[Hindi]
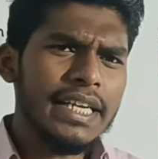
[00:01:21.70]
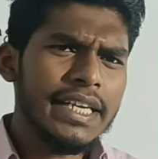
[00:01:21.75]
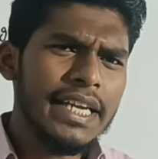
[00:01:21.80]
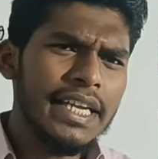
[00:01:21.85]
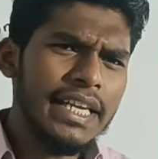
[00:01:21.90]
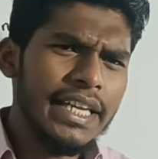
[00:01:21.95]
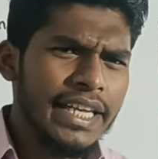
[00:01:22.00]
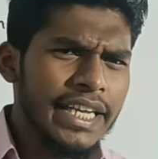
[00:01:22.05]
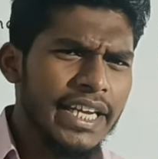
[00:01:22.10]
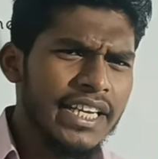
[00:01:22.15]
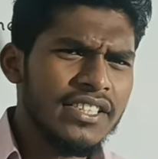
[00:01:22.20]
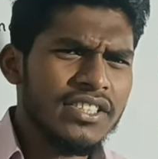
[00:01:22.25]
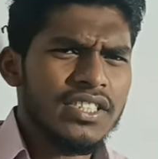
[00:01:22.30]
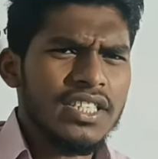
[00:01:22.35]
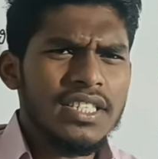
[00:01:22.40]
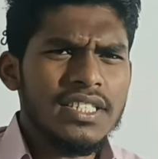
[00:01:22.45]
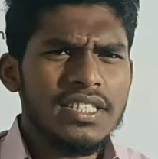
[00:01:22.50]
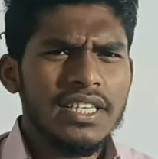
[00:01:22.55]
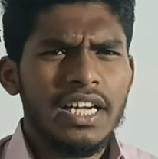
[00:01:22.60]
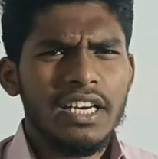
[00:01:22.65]
लेकिन
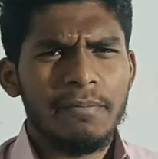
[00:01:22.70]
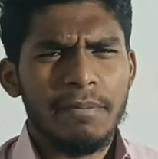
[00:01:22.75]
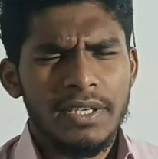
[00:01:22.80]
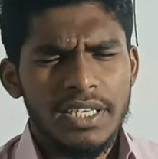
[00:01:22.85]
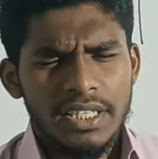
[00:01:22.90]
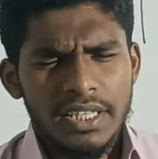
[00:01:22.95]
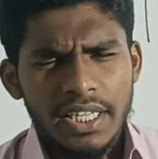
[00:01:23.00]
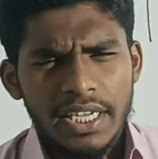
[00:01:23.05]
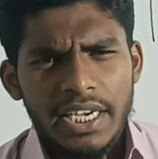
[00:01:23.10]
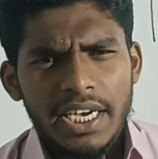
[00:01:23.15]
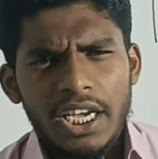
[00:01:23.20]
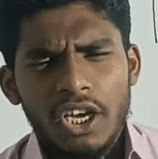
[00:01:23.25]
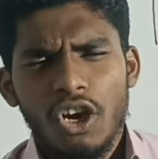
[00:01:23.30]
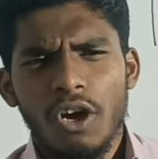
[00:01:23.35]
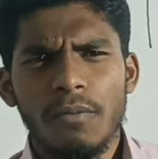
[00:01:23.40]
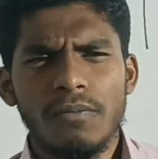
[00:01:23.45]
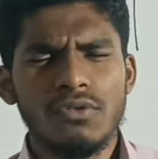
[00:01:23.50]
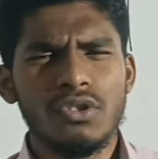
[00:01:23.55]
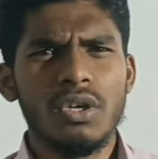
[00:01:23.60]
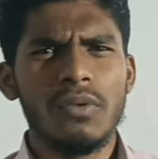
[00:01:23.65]
एक चीज यार मैंने देखा
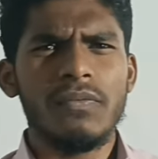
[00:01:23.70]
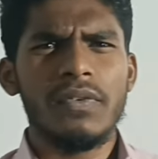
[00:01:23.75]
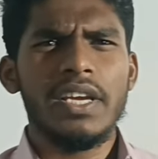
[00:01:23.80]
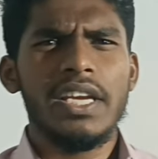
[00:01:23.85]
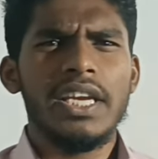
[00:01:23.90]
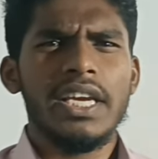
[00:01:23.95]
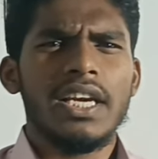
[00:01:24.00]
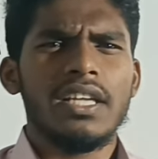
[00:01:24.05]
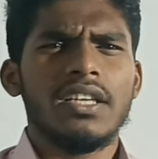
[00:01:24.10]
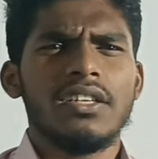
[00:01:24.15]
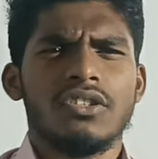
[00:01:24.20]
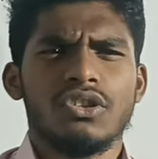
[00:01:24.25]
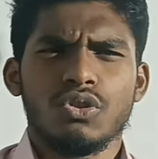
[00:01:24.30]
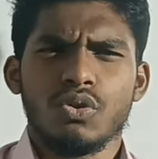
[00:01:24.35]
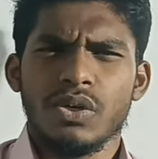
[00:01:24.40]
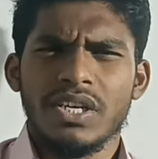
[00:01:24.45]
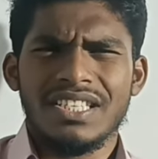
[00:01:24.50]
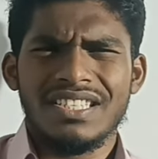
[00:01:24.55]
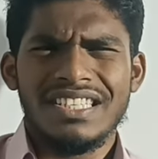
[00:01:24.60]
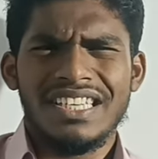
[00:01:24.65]
है ऑब्जर्व किया है ना
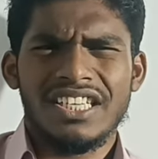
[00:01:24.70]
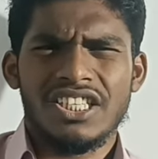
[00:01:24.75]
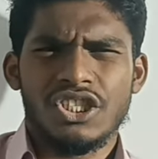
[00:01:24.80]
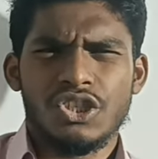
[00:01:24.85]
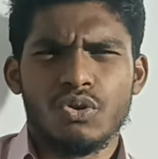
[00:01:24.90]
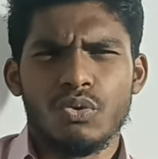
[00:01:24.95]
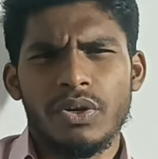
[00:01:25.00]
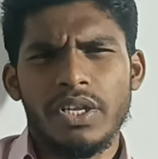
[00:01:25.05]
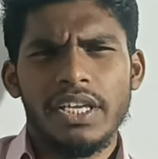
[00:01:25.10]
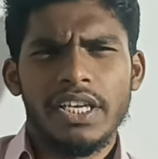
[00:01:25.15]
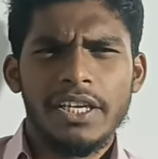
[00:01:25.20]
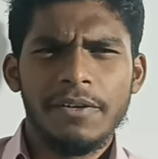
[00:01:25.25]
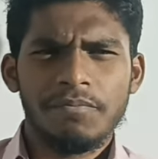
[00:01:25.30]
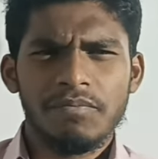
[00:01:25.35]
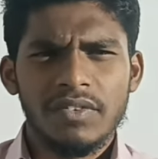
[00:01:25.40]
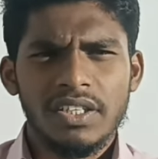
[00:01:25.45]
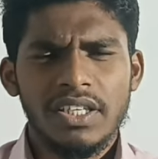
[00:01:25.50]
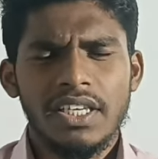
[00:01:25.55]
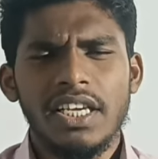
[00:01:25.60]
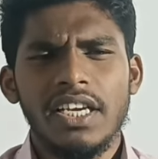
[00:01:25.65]
छोटी सी एक स्टोरी है
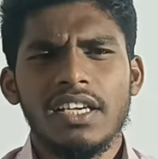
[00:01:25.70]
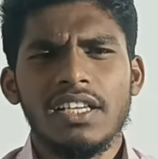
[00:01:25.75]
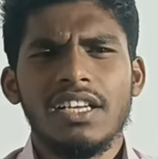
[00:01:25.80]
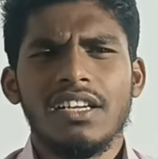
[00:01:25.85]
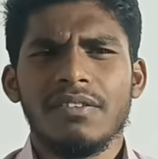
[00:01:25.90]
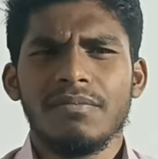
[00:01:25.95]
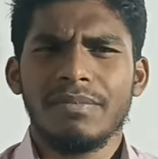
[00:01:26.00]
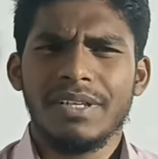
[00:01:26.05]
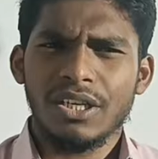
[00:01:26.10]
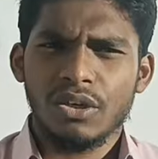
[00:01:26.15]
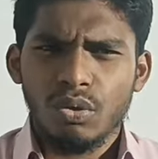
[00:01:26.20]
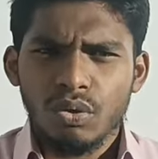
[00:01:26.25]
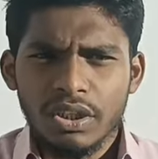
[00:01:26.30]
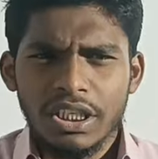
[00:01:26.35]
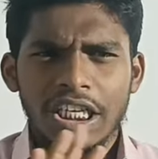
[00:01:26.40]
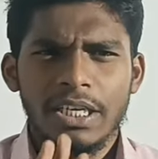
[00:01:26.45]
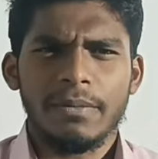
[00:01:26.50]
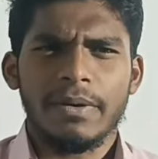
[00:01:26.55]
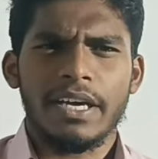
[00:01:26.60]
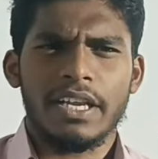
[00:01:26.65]
ठीक है ना मेरे
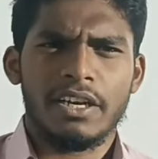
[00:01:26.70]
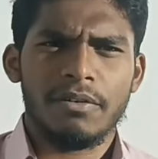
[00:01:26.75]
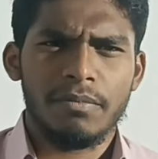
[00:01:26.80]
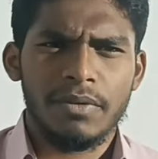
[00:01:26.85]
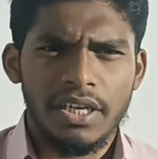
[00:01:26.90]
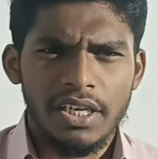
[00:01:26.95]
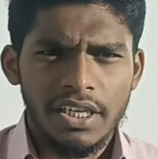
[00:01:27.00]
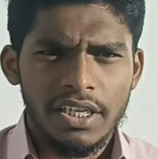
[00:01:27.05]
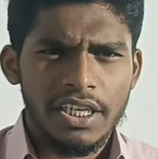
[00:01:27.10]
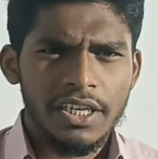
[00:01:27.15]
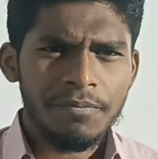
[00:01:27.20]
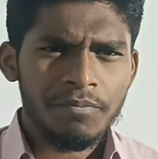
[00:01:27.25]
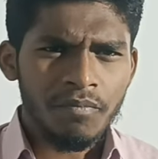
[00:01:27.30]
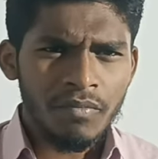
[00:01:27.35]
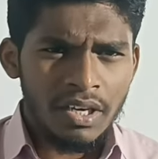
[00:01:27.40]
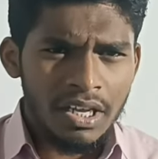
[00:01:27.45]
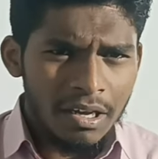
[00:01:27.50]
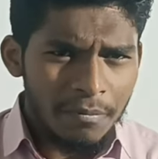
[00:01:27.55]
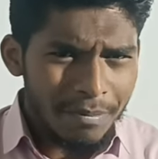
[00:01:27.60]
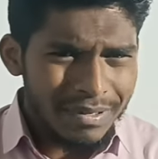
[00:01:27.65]
खुद के बारे में ठीक है
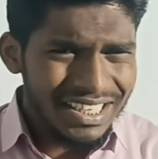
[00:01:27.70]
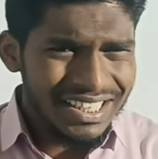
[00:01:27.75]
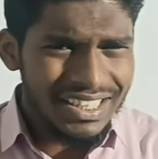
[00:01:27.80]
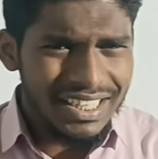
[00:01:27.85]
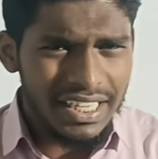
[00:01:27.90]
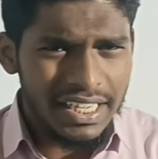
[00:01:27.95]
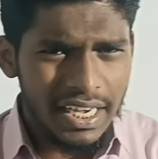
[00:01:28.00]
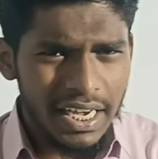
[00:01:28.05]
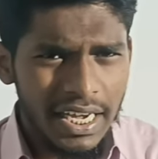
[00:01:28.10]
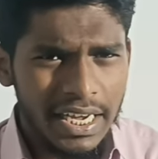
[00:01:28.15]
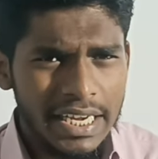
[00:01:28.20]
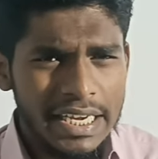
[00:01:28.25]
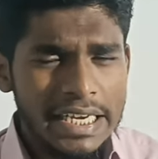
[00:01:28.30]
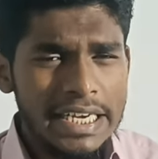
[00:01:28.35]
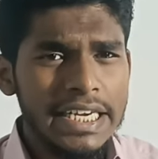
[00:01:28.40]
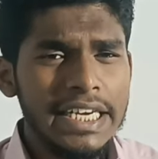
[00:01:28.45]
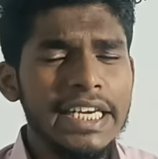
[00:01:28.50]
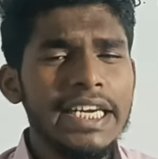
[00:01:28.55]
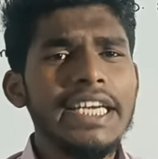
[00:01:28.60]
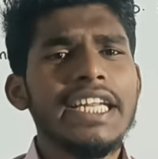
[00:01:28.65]
मैंने देखा
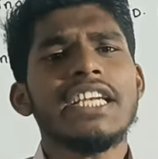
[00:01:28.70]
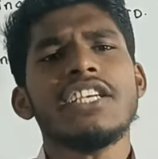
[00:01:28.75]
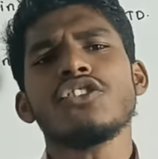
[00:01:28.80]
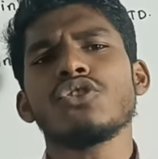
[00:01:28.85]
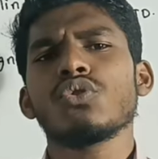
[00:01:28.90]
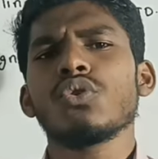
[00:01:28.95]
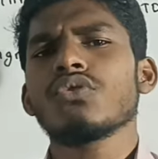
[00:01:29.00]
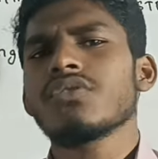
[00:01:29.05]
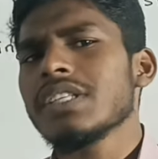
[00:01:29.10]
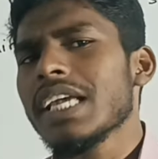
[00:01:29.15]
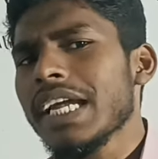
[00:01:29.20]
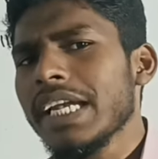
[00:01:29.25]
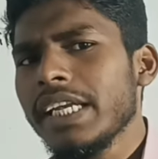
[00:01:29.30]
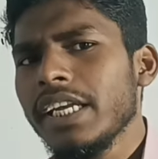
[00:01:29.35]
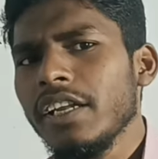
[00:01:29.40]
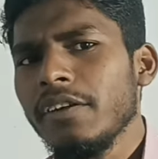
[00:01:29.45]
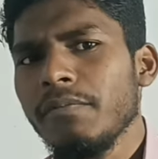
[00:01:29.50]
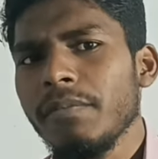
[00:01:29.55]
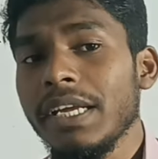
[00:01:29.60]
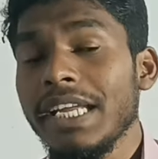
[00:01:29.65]
है इंडियन
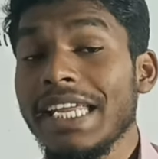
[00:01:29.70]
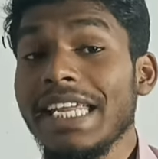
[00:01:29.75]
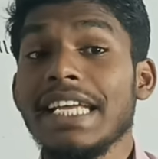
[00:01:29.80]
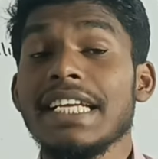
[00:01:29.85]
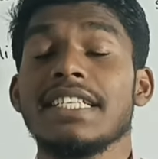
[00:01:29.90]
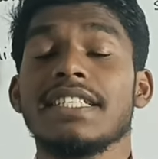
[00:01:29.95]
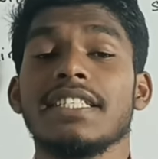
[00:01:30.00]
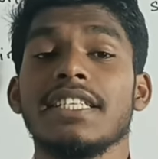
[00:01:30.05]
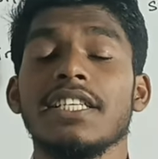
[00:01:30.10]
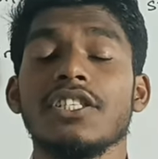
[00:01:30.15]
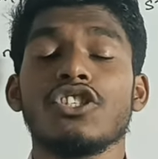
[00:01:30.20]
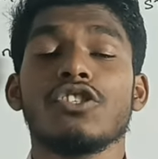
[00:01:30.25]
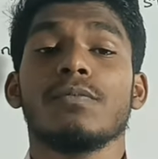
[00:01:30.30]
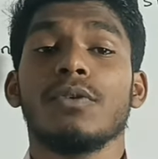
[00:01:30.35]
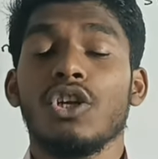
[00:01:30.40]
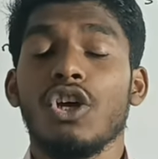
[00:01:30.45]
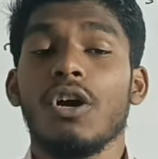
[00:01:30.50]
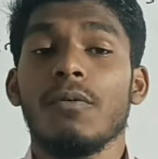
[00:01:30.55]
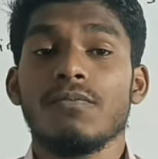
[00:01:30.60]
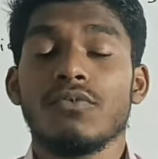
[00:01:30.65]
सोसाइटी में एक
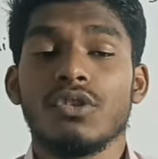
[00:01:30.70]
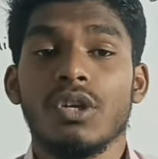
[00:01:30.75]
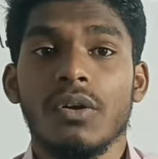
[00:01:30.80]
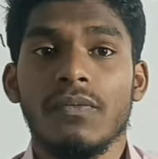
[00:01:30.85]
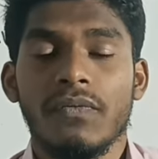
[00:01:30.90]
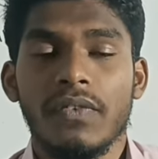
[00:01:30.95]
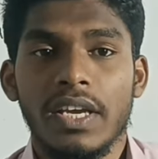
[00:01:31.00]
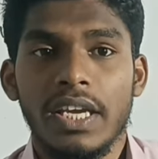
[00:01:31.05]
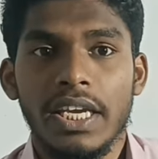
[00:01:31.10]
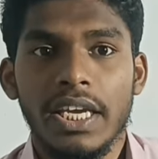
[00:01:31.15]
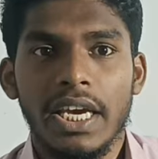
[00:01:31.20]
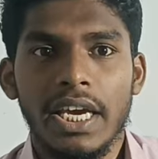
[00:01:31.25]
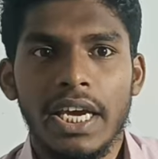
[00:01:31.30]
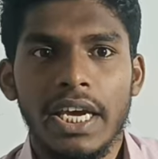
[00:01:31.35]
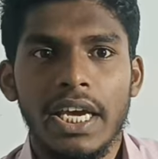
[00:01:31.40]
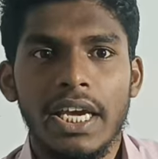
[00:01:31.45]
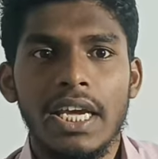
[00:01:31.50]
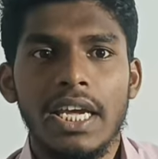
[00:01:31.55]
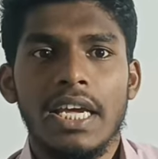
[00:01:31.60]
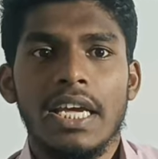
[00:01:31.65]
चीज मैंने ऑब्जर्व
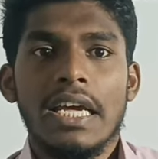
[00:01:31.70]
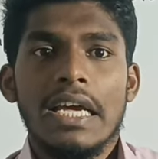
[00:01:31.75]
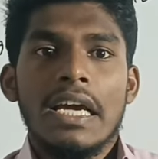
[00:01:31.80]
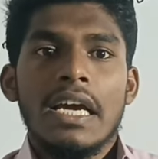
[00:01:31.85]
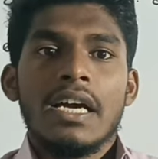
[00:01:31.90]
किया है